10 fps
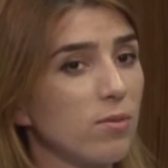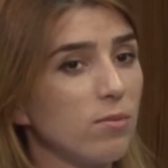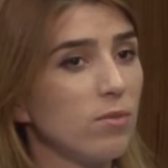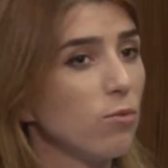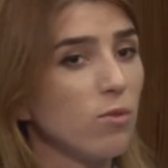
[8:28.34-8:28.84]

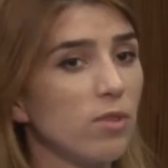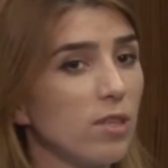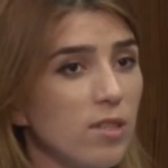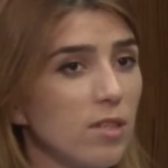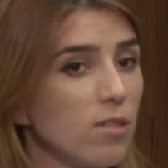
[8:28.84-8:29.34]
его
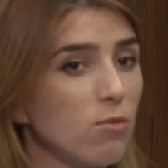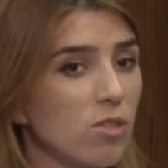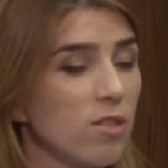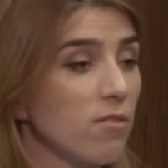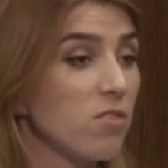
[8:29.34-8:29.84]
эти, эти его
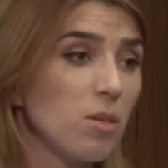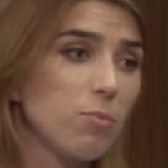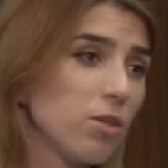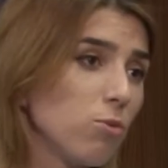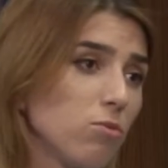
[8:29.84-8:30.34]
слова все
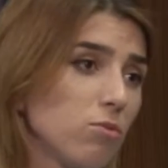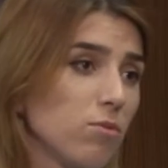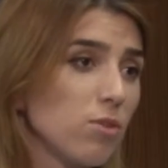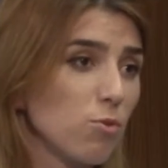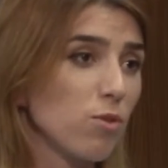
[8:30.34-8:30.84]
поют,
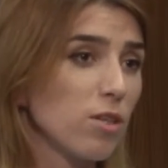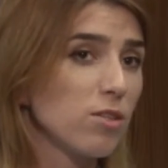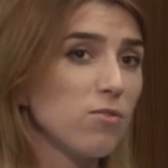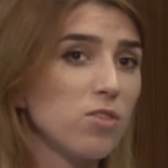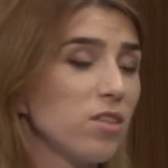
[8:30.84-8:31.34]
насколько я
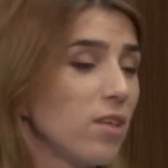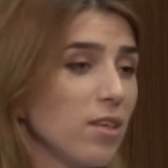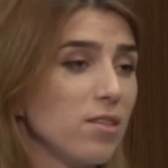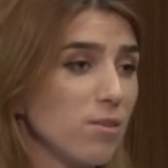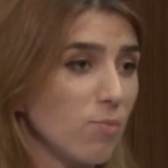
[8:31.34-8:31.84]
знаю, все
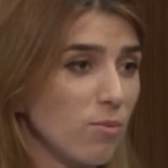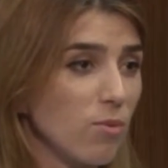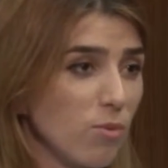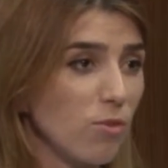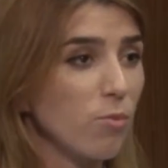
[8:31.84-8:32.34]
даргинцы,
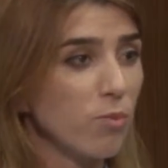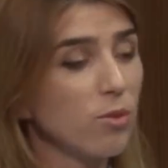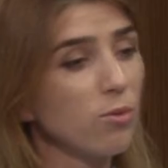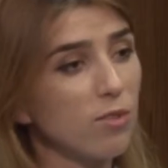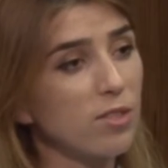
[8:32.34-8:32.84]
по-моему, его
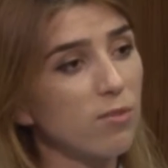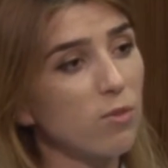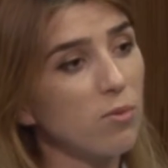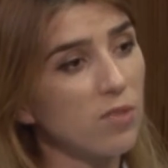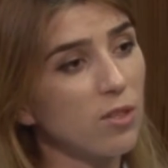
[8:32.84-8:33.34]
поют вот в
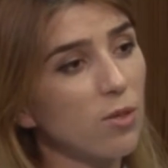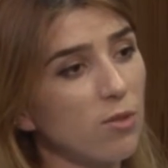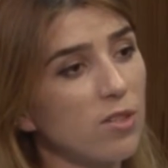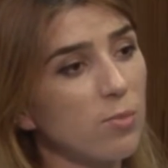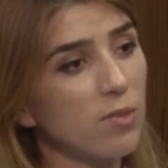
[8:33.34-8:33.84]
основном. Эти
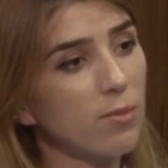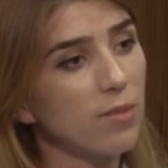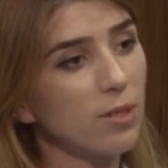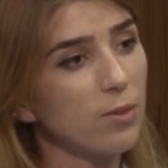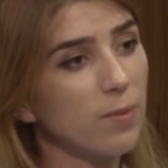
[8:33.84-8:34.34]
песни
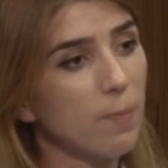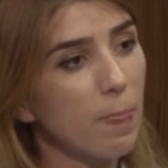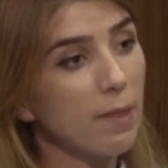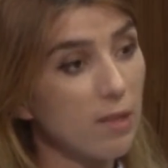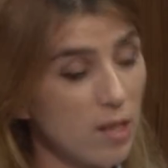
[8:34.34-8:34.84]
многие знают
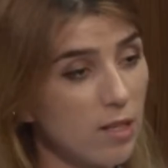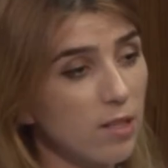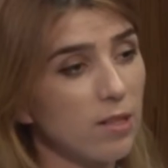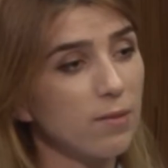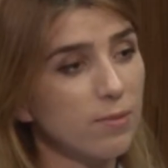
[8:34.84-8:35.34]
даже? Да, да, да.